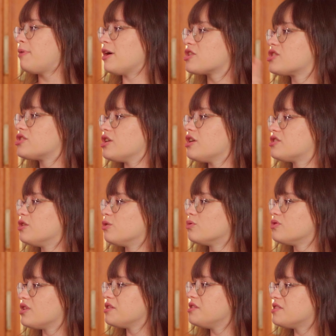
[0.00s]
patrzcie, ci
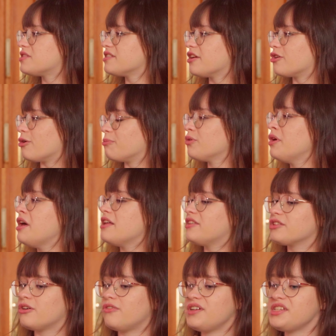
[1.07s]
ludzie nic nie robią,
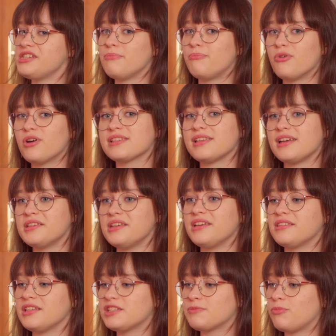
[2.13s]
tylko właśnie pokazanie
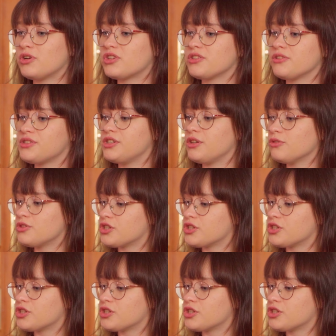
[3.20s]
tej społeczności od